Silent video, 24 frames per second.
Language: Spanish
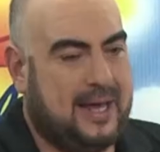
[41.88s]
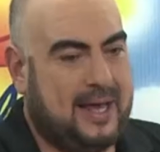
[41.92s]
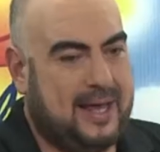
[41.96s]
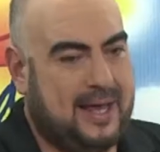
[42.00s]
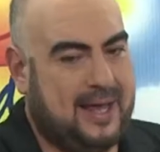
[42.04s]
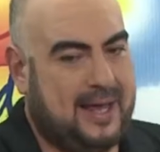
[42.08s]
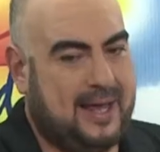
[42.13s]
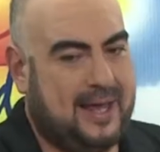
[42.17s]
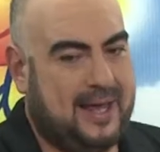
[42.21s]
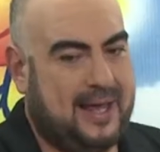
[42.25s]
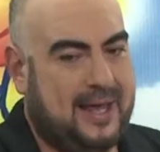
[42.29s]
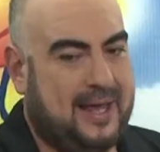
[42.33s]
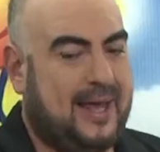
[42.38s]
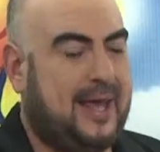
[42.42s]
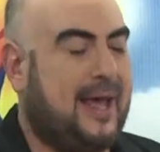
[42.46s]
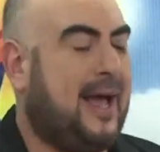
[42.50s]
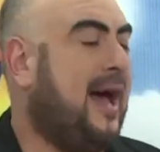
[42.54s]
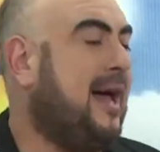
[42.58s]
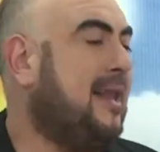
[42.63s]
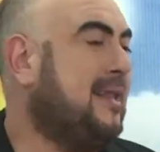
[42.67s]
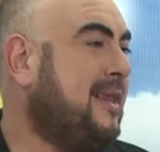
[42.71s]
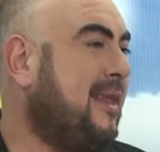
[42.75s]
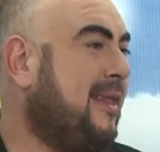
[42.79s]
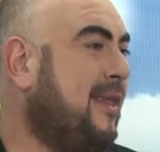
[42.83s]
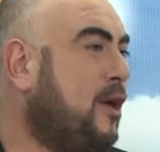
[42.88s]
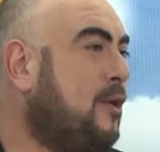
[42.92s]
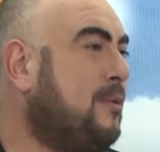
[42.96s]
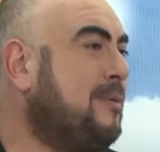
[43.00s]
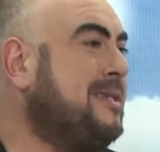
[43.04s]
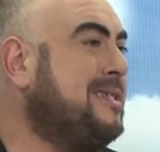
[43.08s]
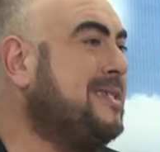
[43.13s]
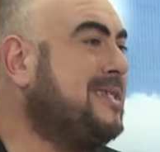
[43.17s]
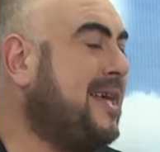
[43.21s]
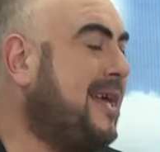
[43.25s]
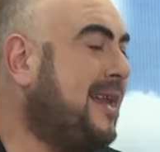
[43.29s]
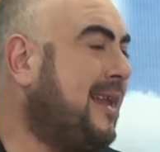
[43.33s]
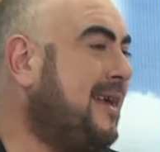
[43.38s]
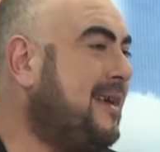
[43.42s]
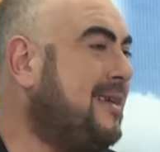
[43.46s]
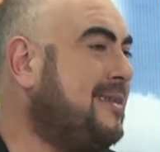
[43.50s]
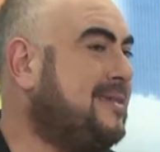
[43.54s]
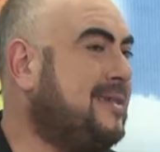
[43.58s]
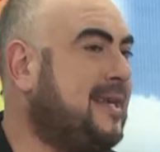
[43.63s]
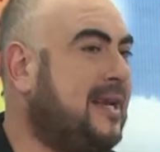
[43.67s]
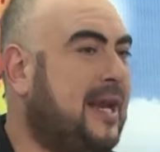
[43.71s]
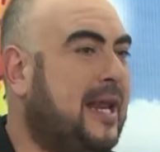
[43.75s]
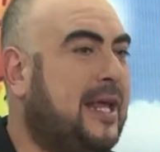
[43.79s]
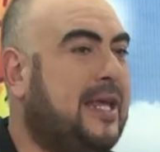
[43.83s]
Eh, antes de comenzar a
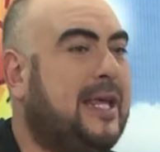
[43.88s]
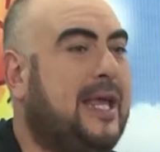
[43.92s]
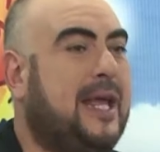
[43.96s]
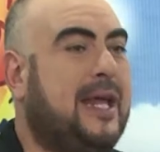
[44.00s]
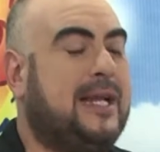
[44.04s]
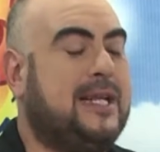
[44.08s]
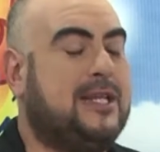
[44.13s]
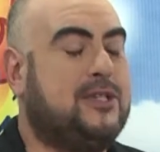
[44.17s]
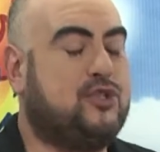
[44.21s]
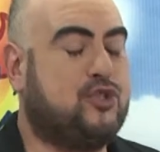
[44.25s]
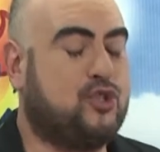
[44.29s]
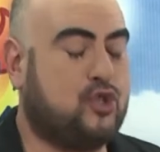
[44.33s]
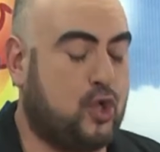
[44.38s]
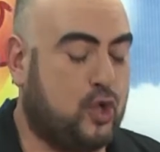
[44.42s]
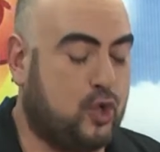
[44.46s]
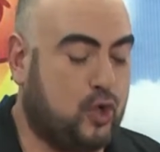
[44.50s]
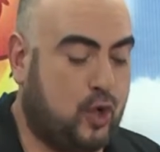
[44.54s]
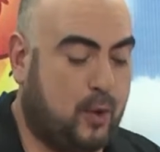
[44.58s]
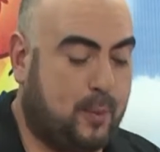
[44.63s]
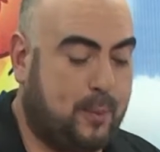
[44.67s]
decirles quiénes son los,